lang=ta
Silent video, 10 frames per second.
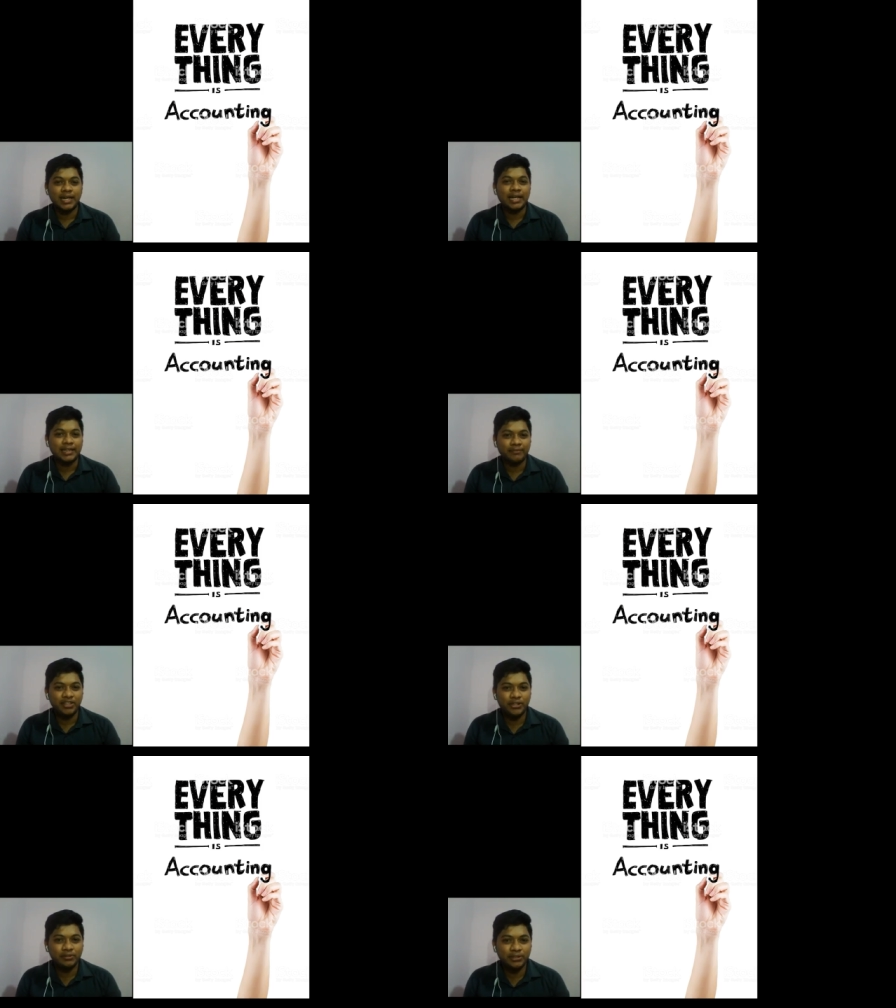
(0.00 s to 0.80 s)
அந்த
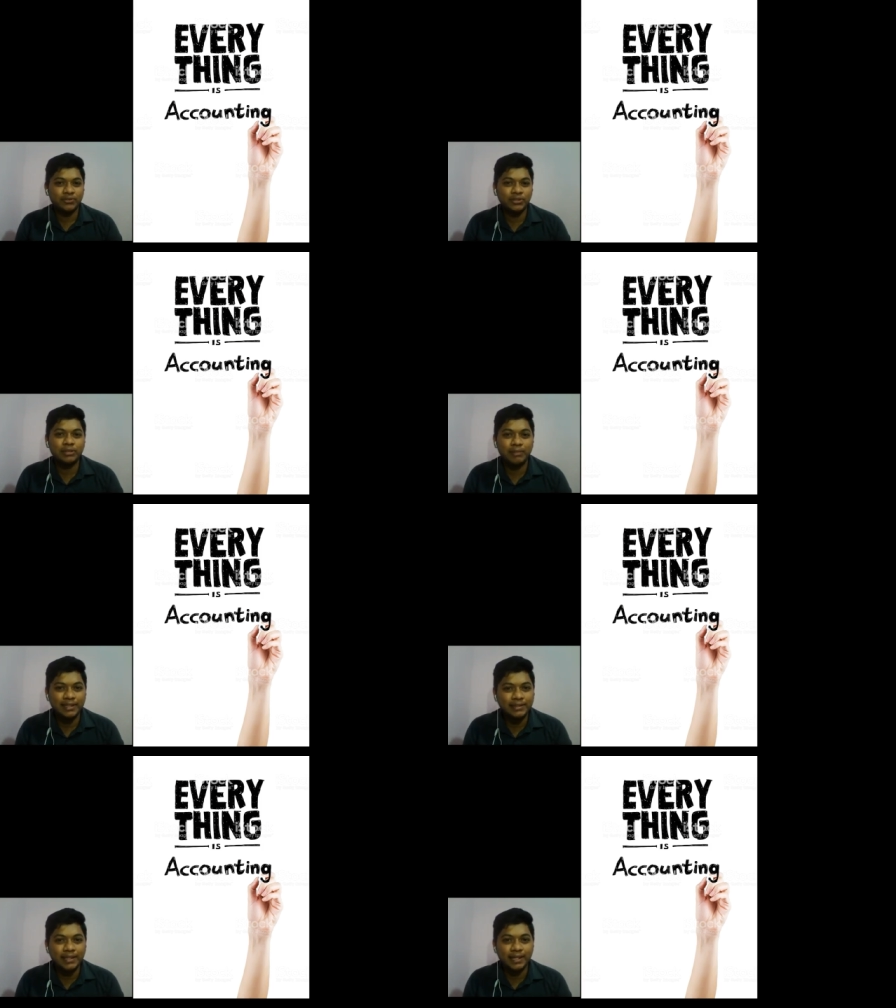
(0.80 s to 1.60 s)
வீடியோ வந்து கொஞ்சம்
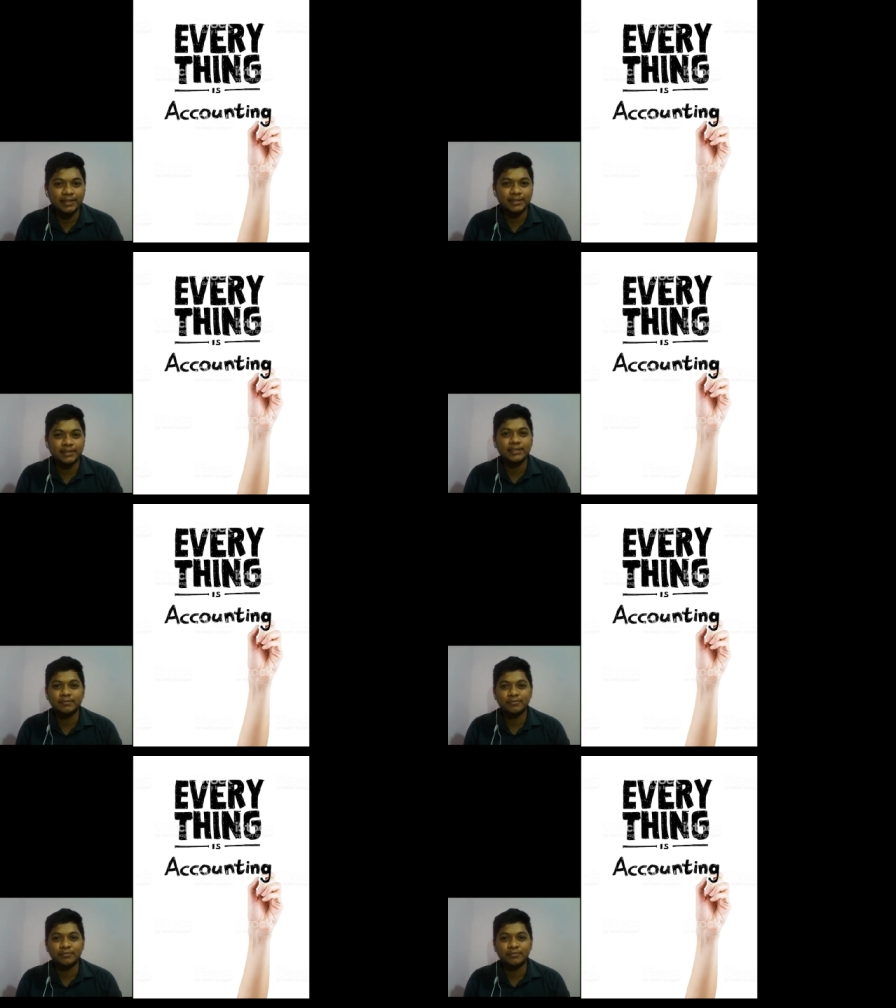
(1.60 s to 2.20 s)
லென்த்தாக இருக்குது